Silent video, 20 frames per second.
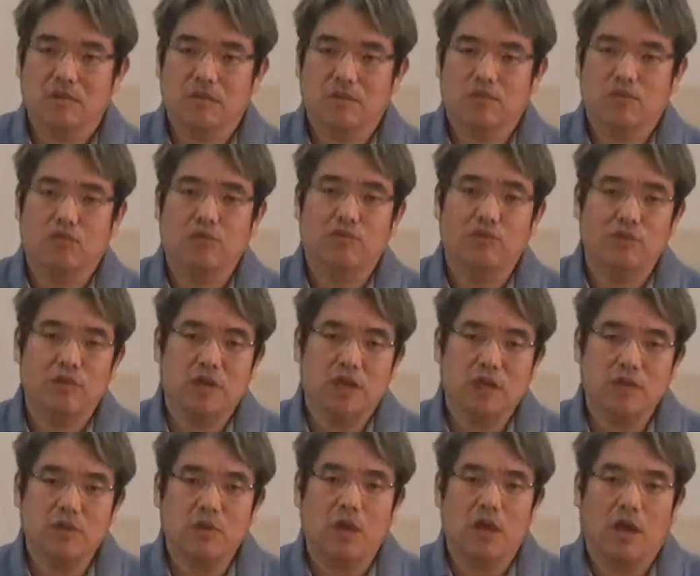구분을
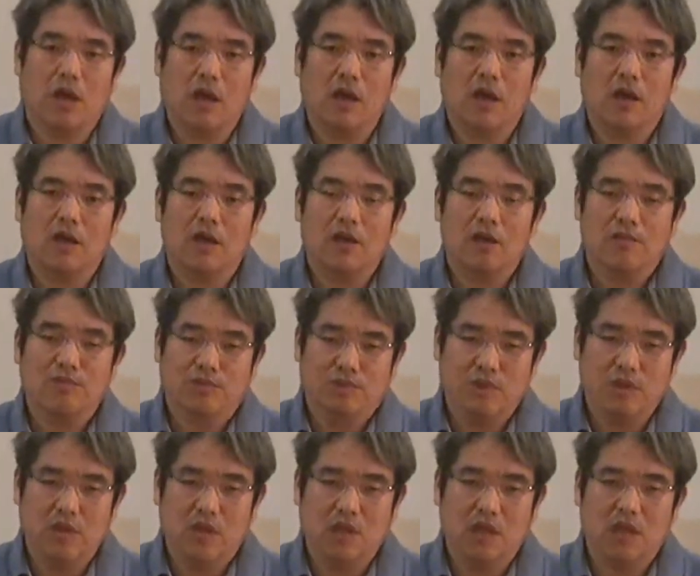해줘야
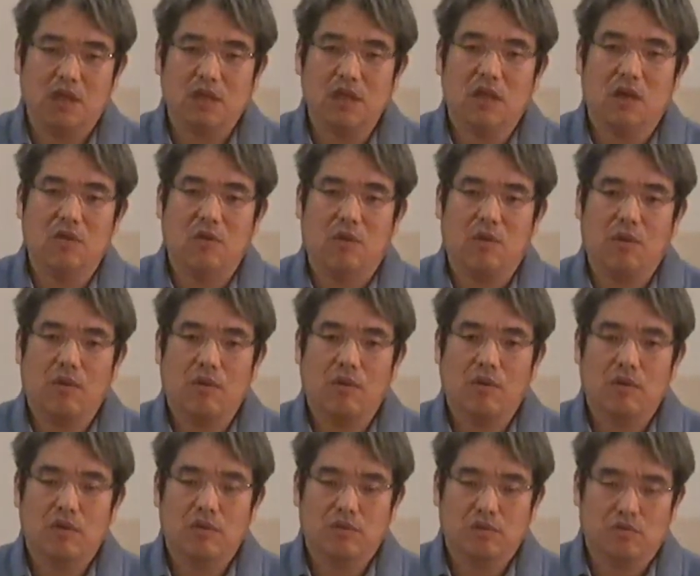분쟁이 끝나고
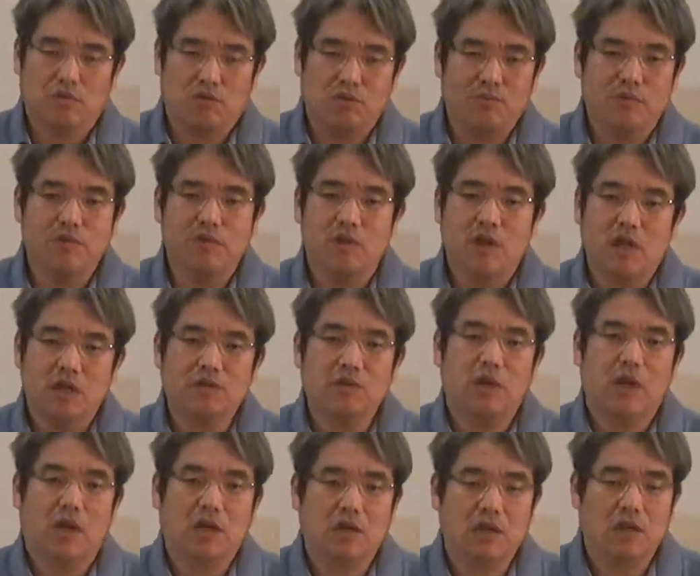또 구분을
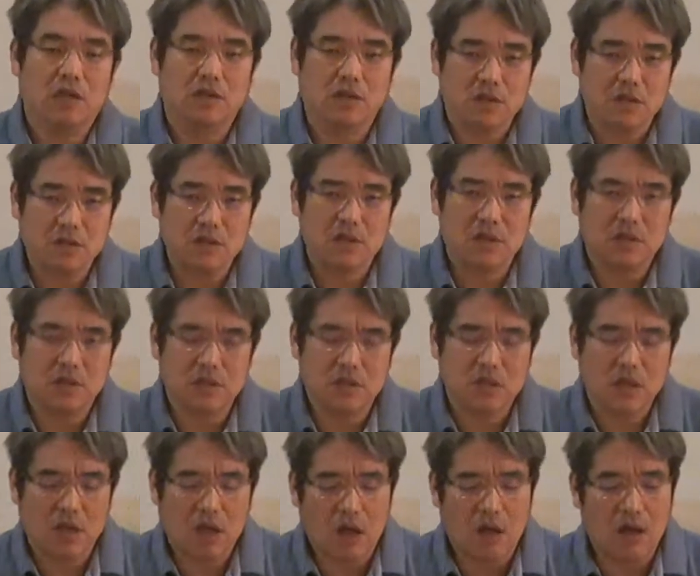해줘야 그게
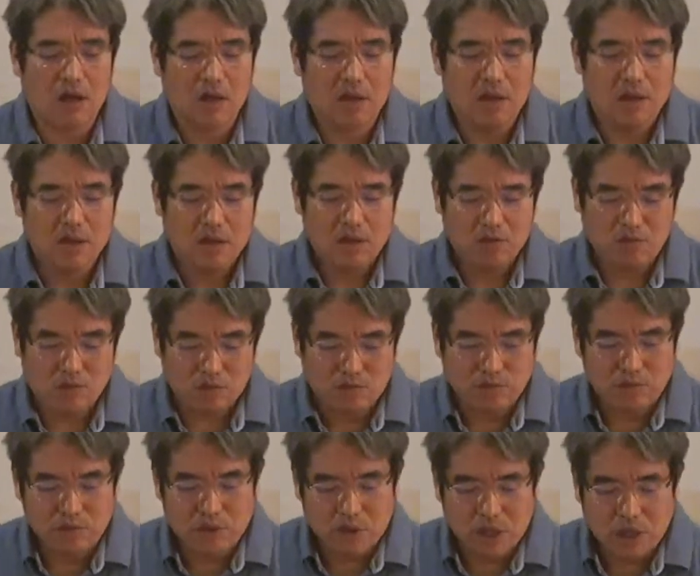저스티스니까
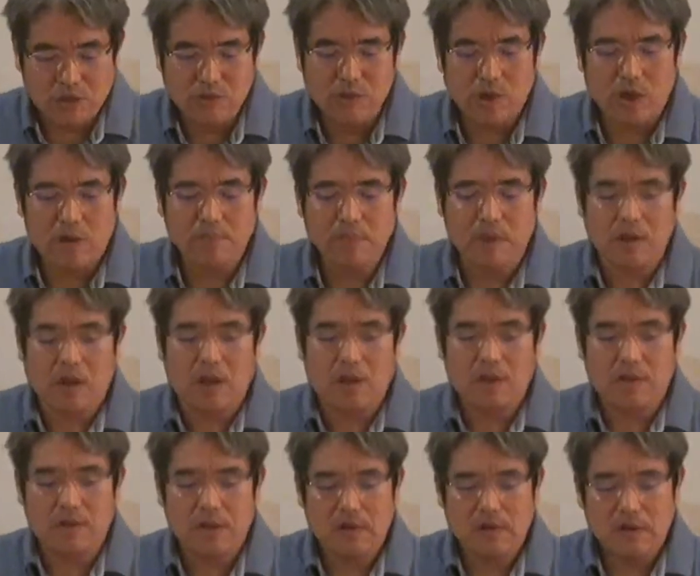구분은 해줘야 합니다.
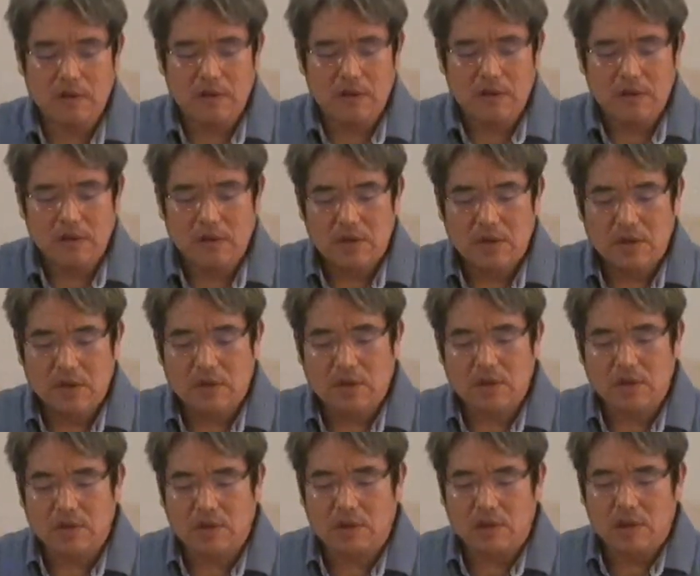
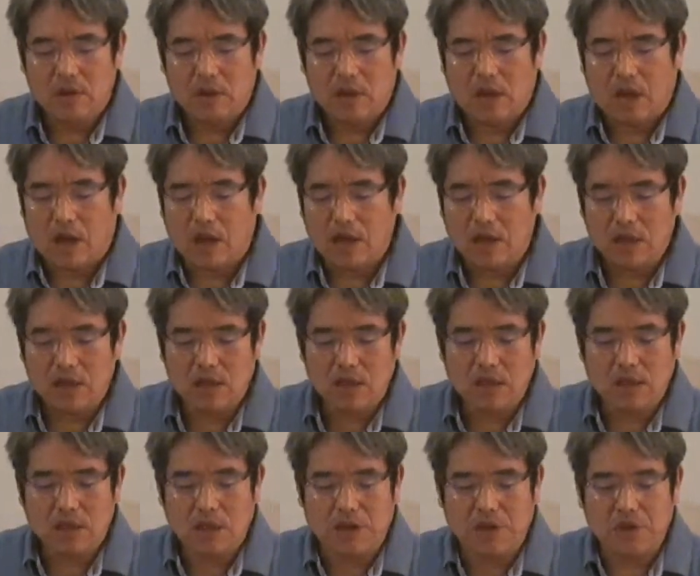그래서 악인이
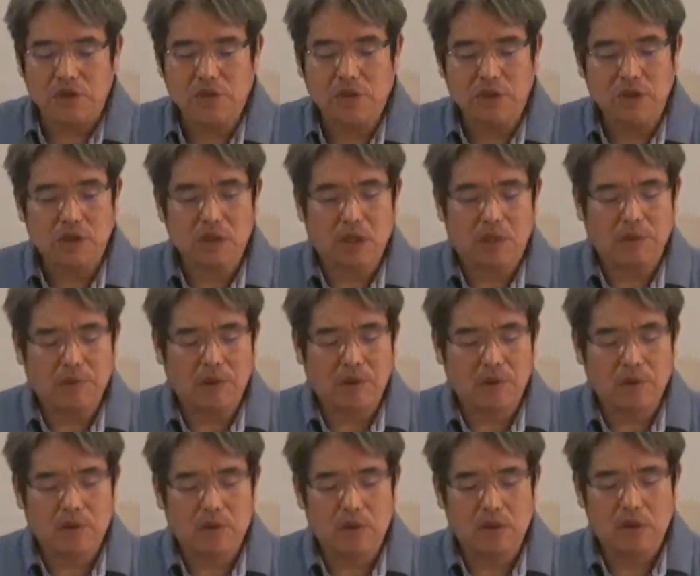이제 결정이
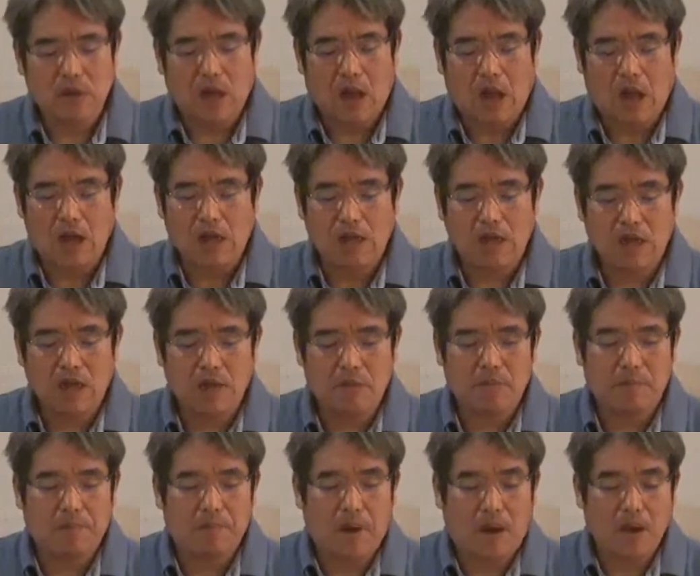되면 악인의
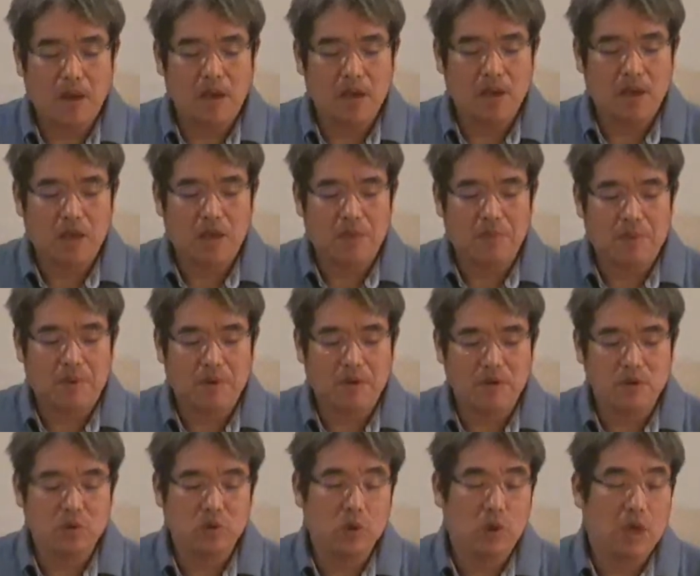악인에게
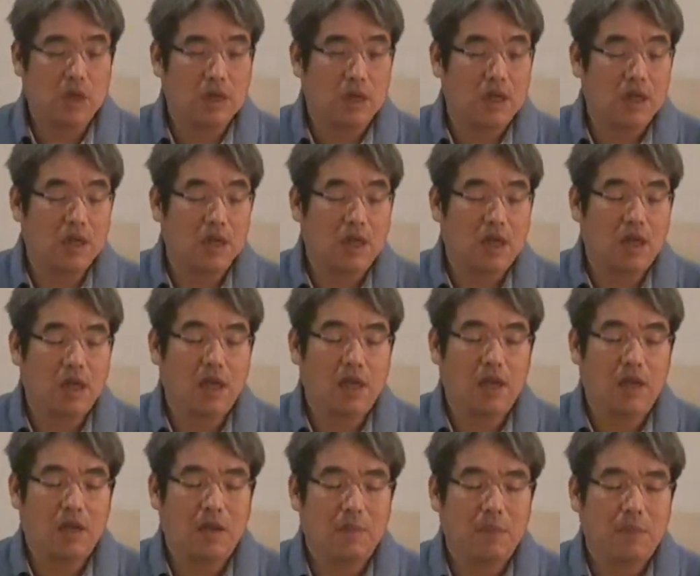벌을 줘야 되는데